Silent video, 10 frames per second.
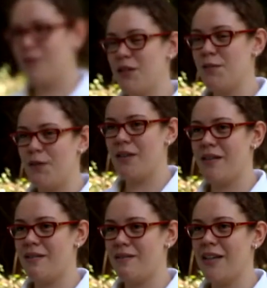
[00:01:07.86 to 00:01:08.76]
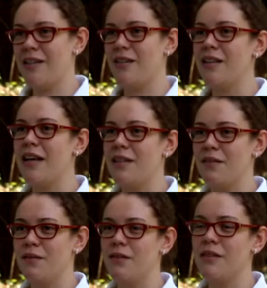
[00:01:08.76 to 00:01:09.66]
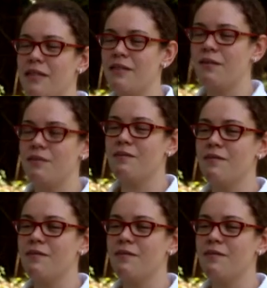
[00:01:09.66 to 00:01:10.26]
dos esportes tradicionais, eu, gost, eu